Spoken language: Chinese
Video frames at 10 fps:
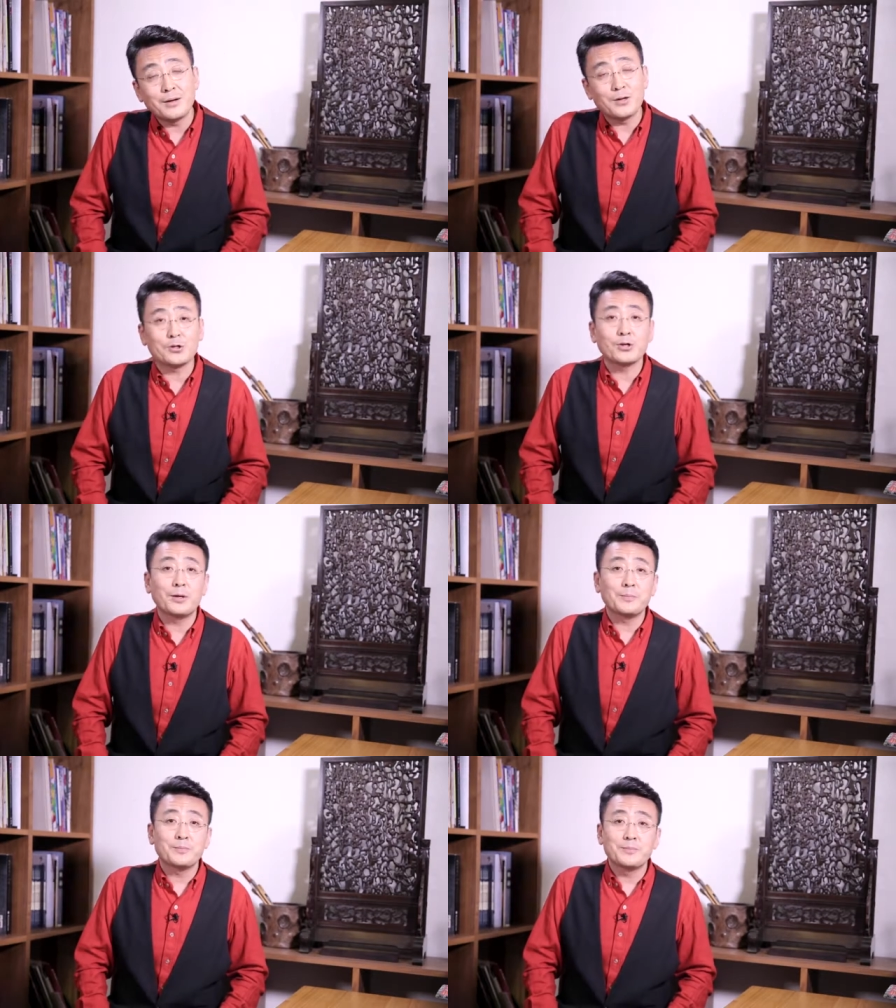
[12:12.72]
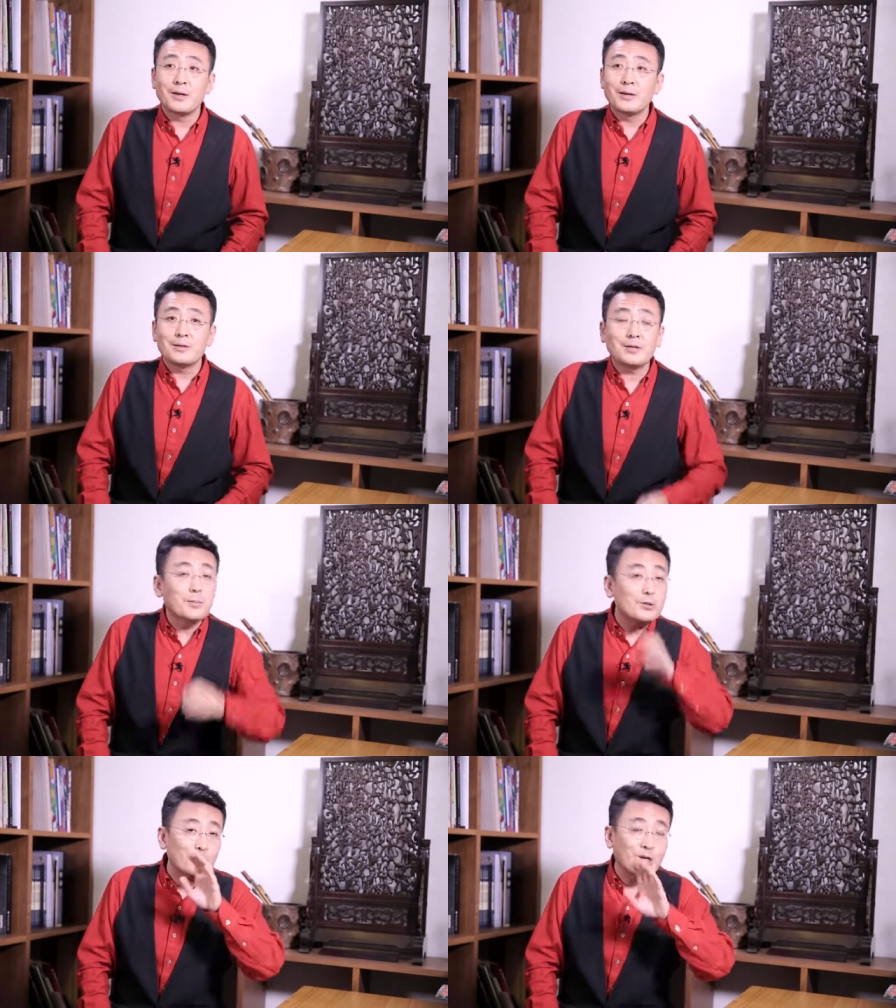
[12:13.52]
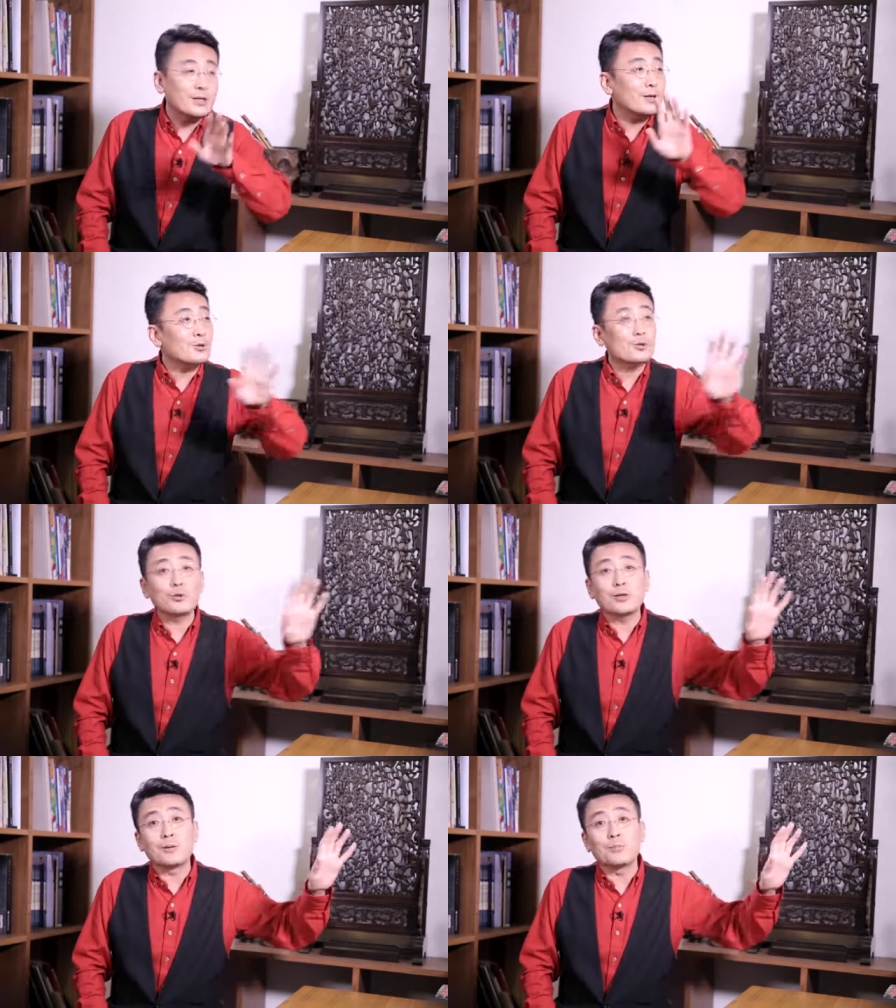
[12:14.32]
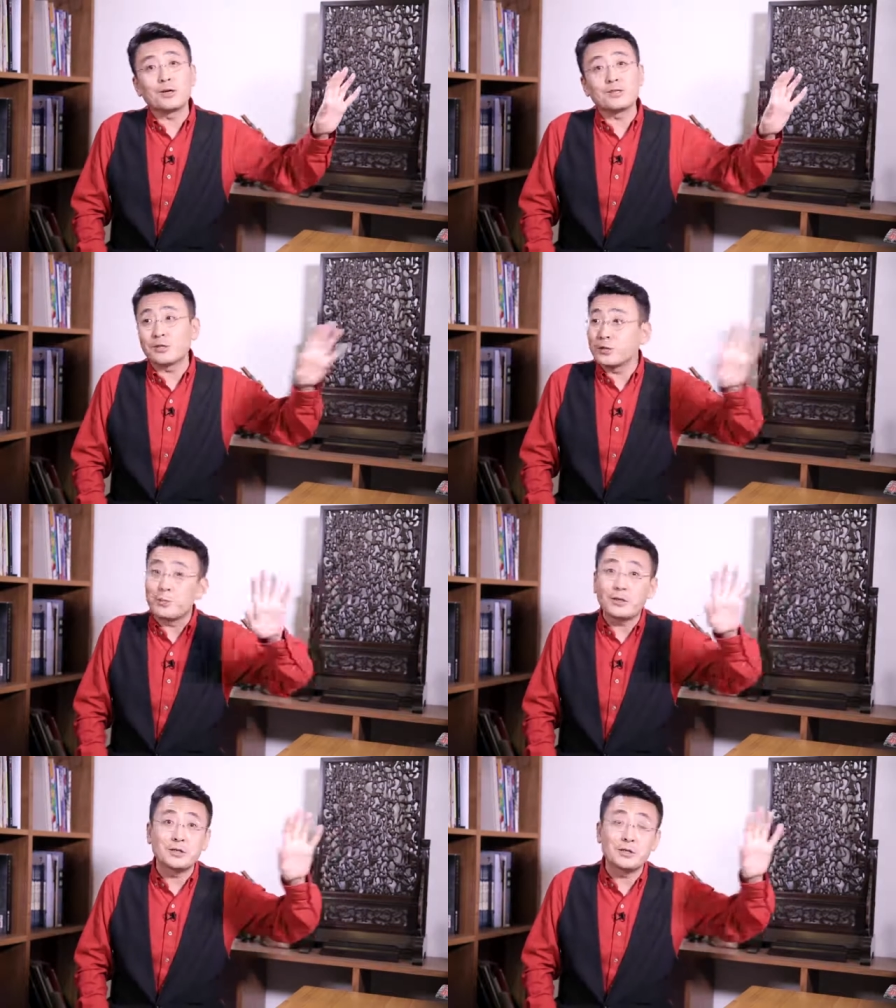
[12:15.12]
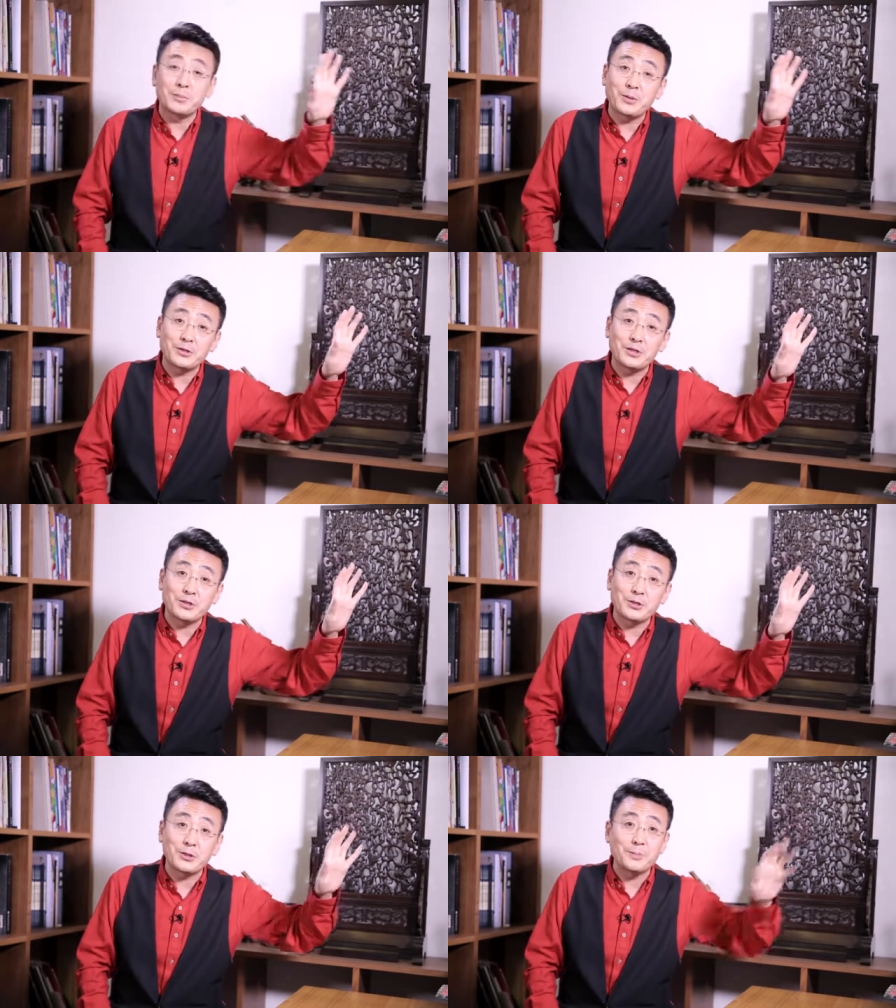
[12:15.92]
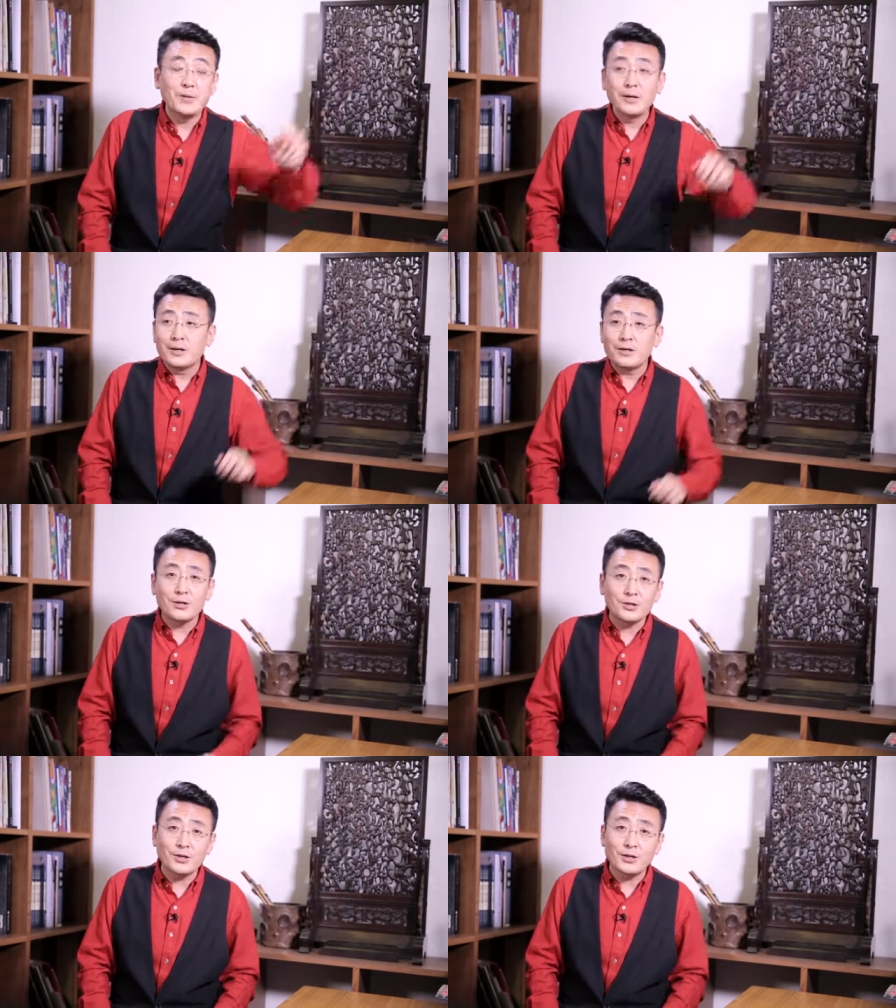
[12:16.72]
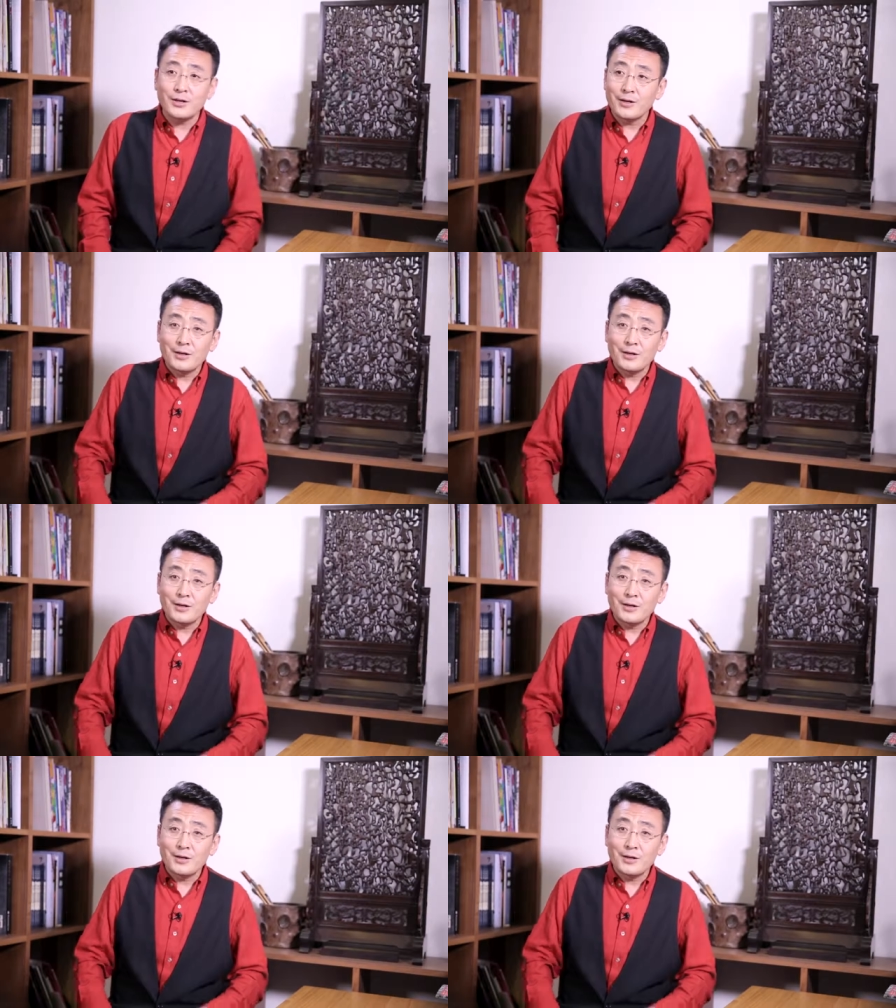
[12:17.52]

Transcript: 可是，咱们嘴上都说的不要歧视，不要歧视，不要歧视。可是，